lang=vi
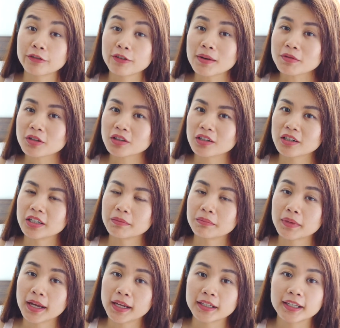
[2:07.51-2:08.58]
giải pháp cho thời
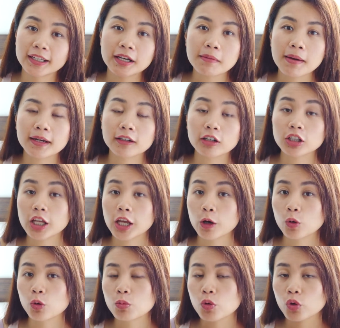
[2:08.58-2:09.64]
điểm này thì các bạn có
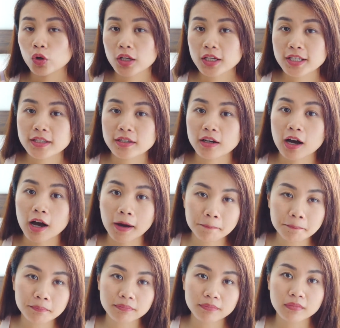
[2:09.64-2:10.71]
thể uống một ly sữa
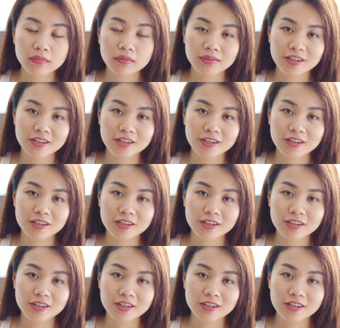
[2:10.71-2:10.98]
ấm